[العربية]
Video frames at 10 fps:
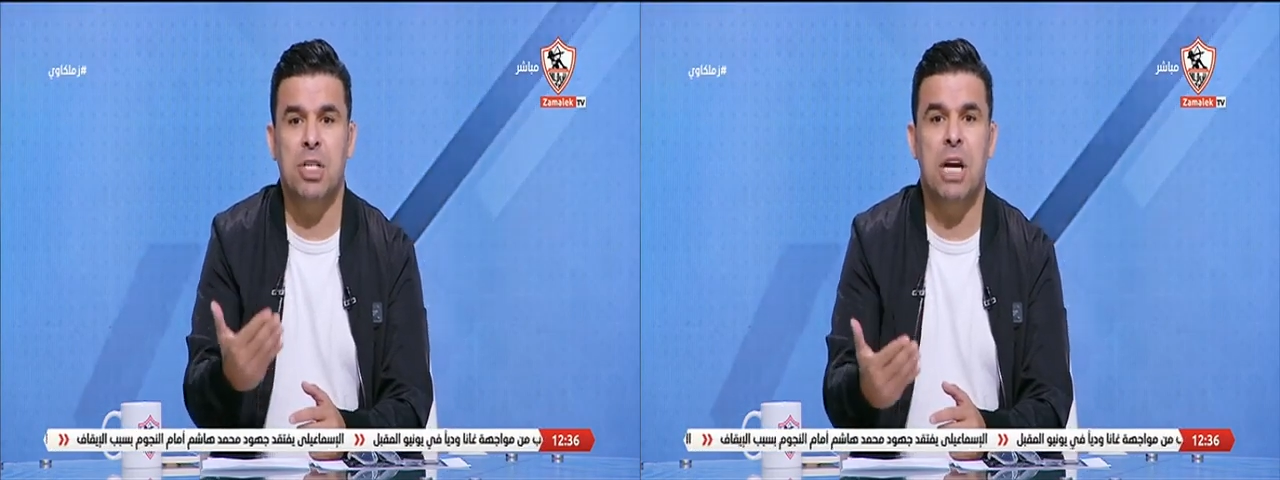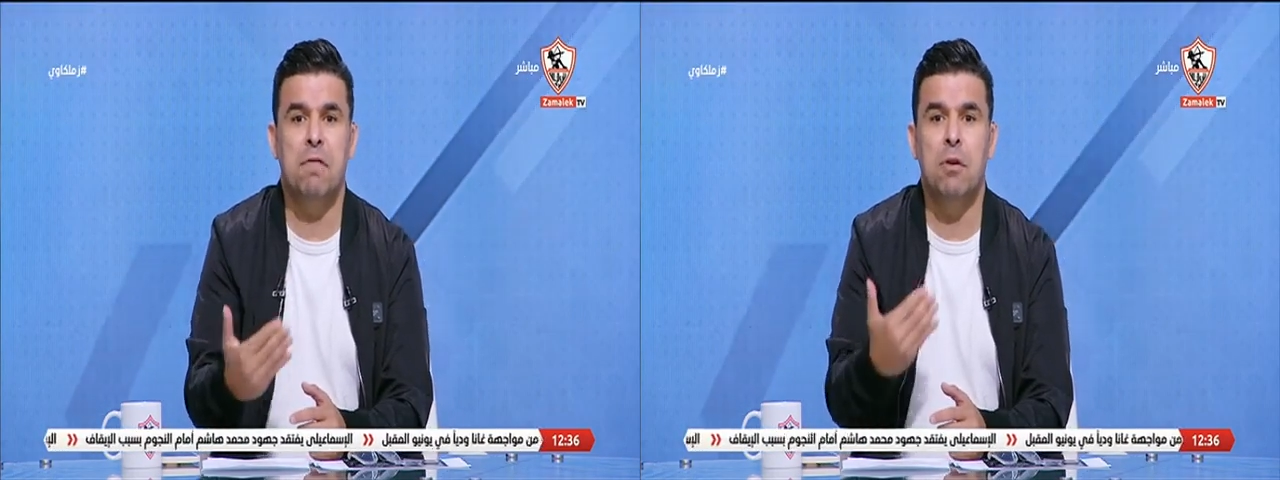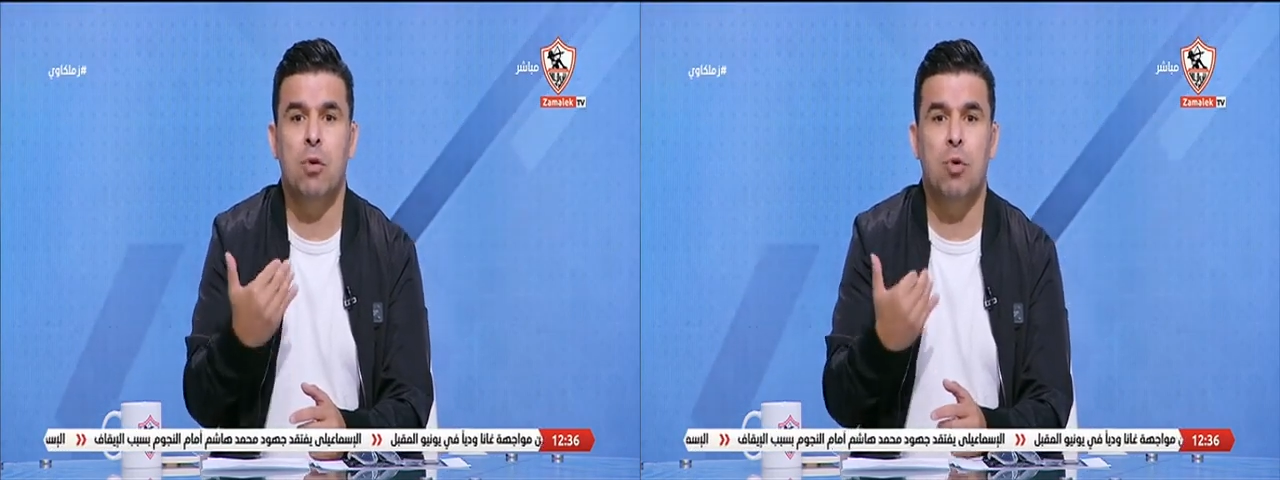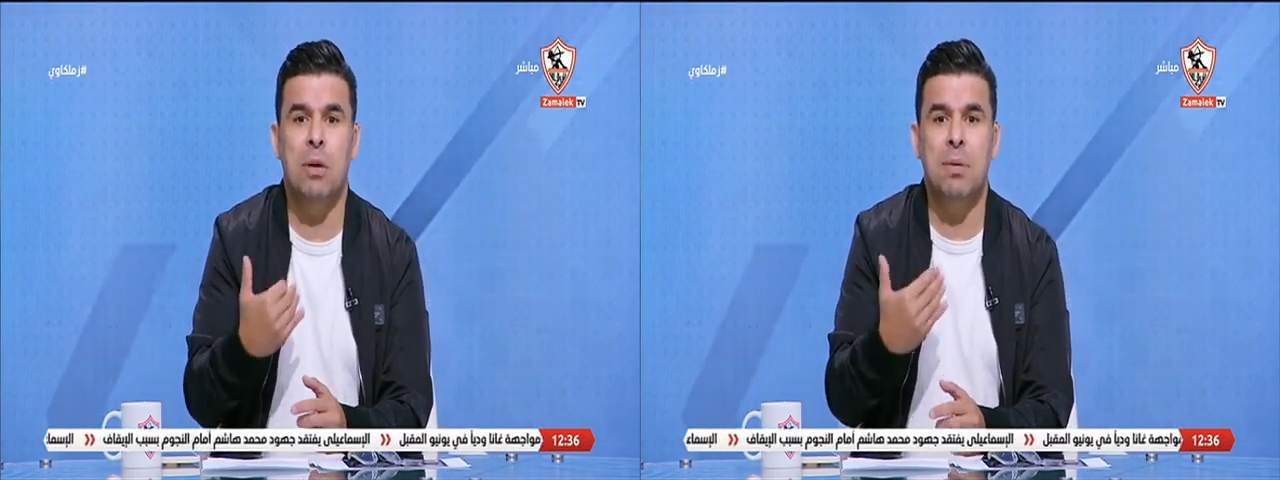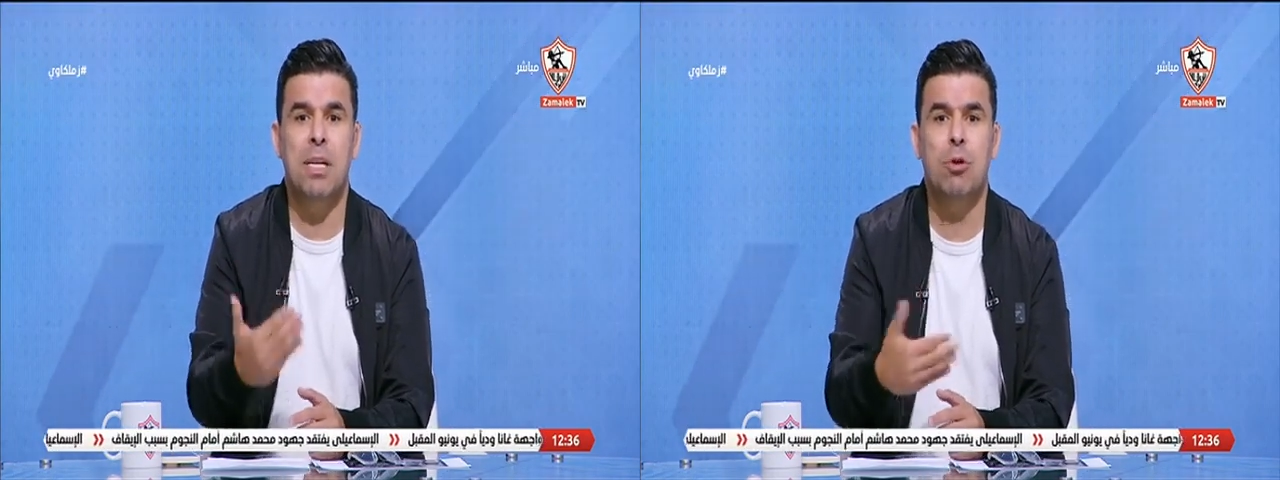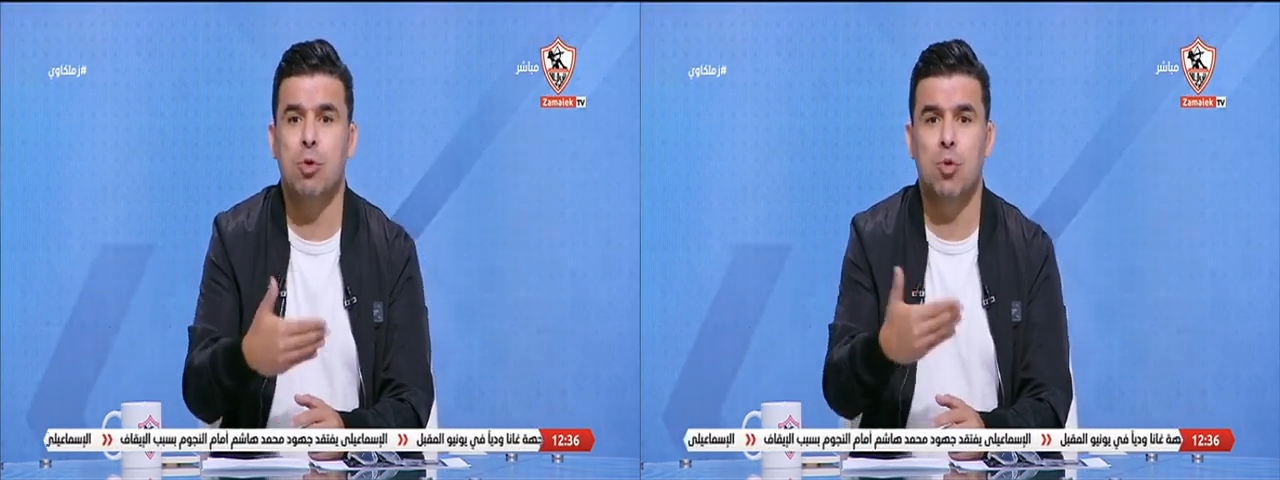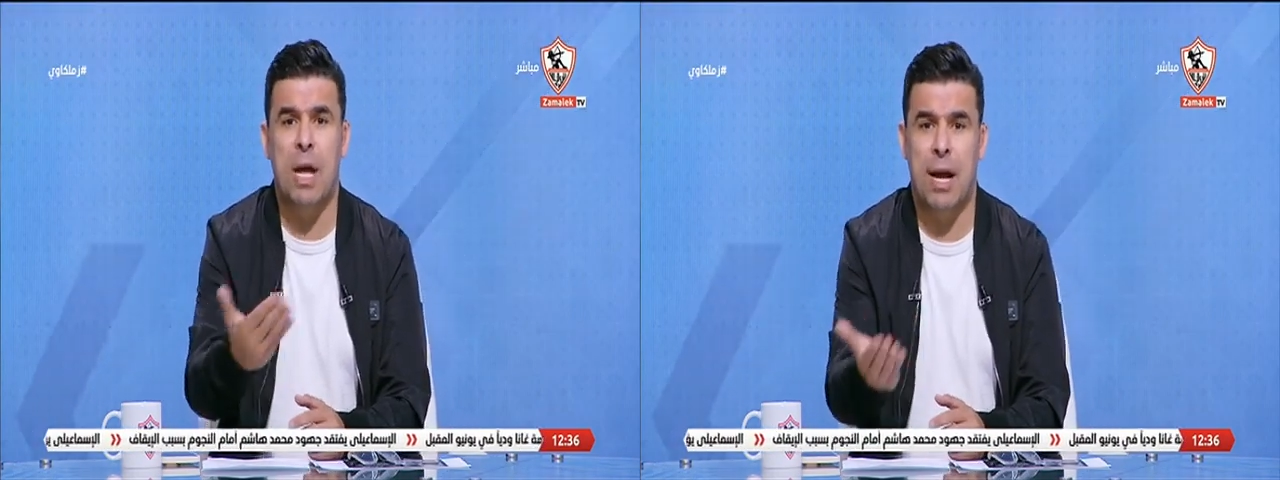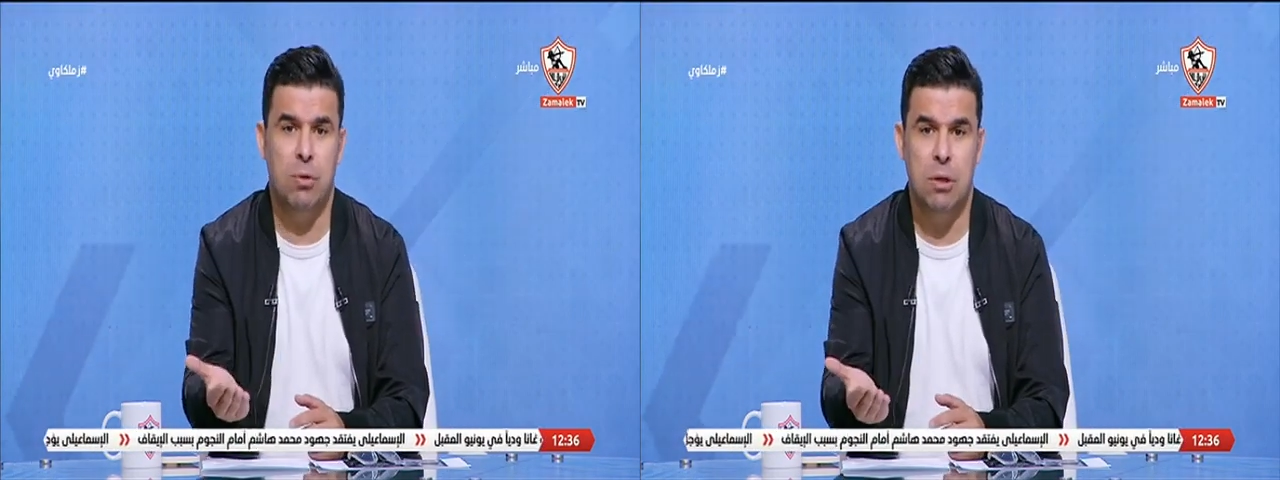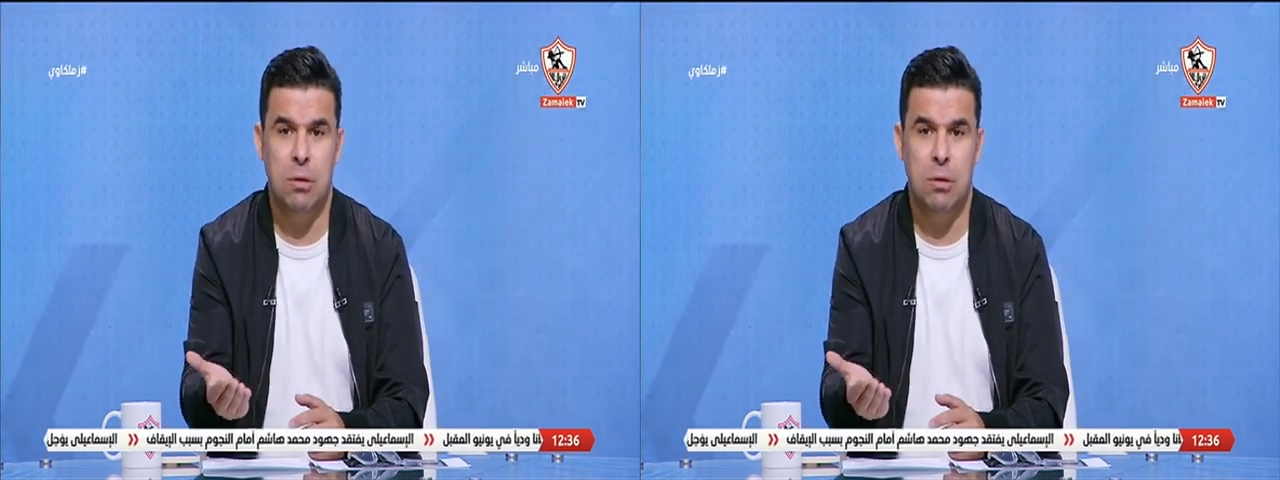شايف ان الكوره بتجيله بسهوله قوي